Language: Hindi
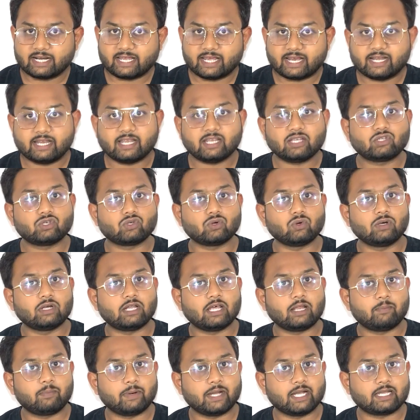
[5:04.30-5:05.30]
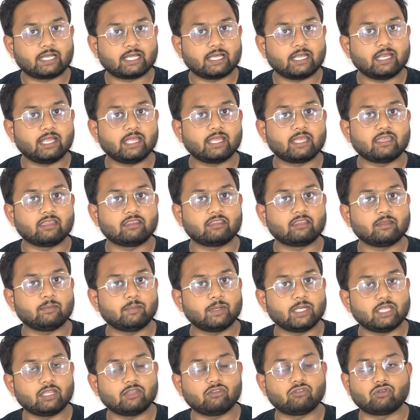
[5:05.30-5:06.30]
हेड एंड शोल्डर पैटर्न है किसी
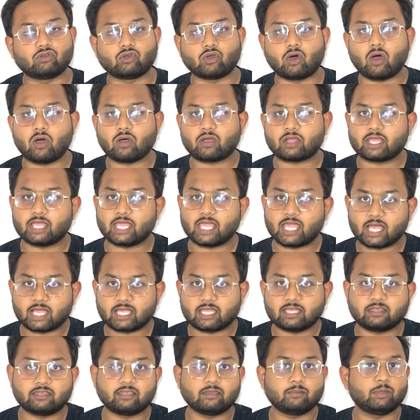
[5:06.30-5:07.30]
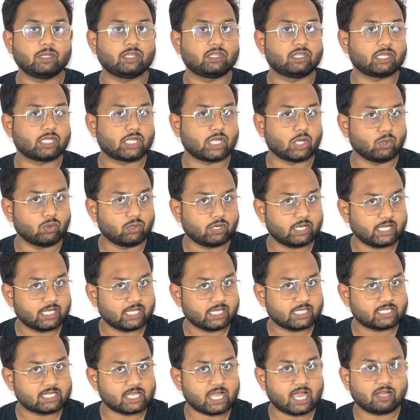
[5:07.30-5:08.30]
भी स्टॉक के या किसी भी सिक्योरिटी
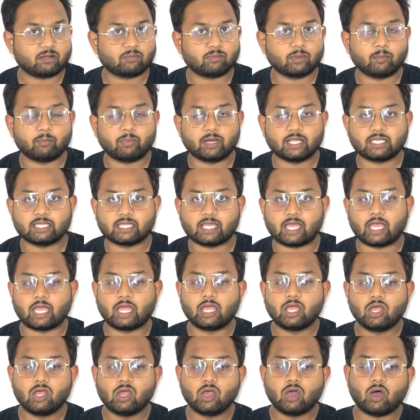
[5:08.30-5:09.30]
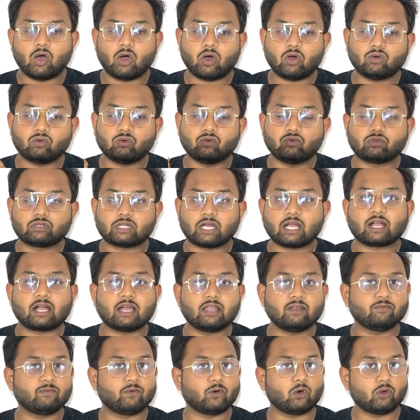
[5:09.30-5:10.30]
के चार्ट में बन जाए और उसका
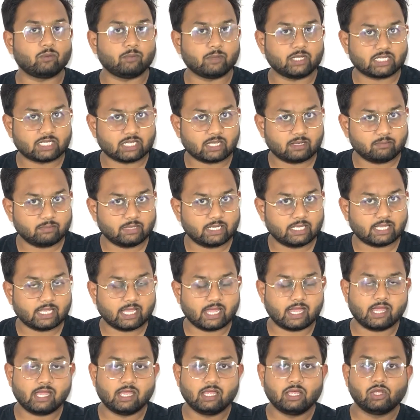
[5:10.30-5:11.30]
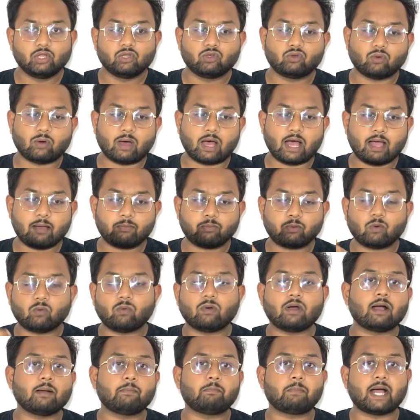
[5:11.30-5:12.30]
कंफर्मेशन मिल जाए तो आपको
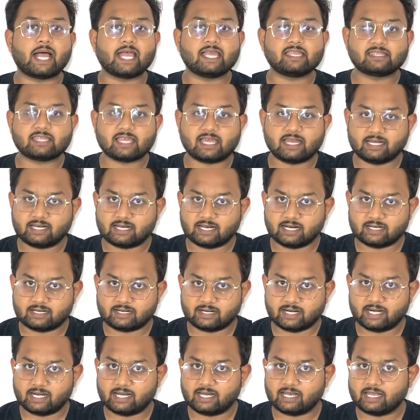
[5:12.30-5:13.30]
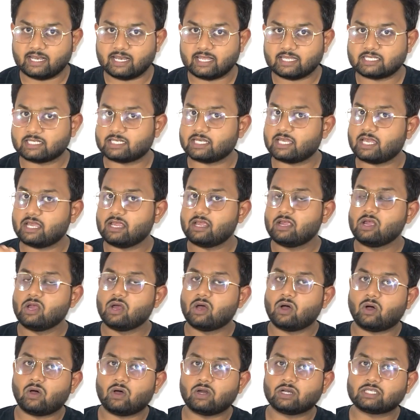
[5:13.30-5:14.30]
वहां बाई साइड का ट्रेड लेना चाहिए
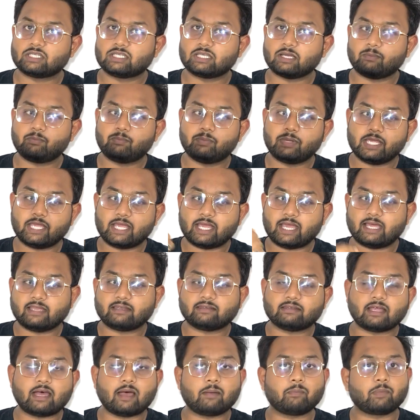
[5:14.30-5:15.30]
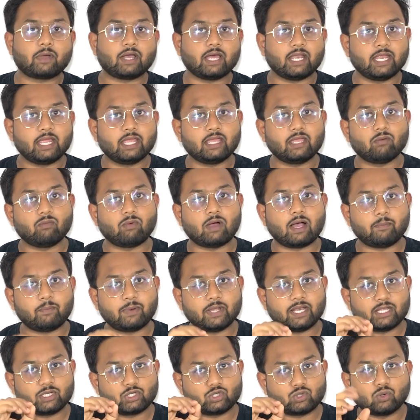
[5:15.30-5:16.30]
और जब भी ऐसा आप करेंगे वहां
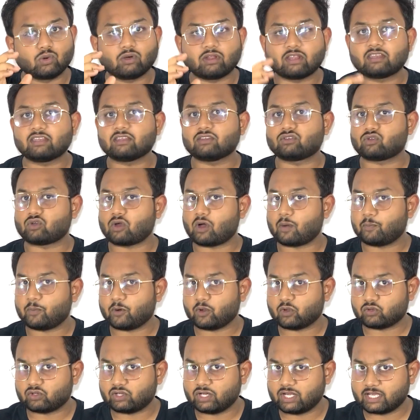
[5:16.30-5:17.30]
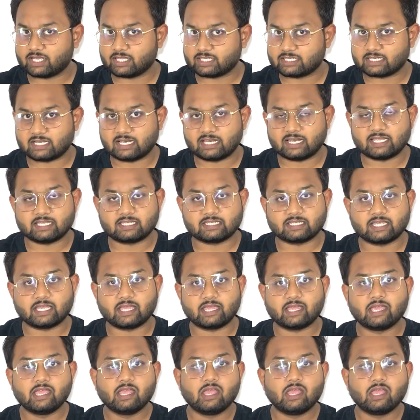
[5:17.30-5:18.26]
पर एक छोटा सा स्टॉप लॉस लेके चलना चाहिए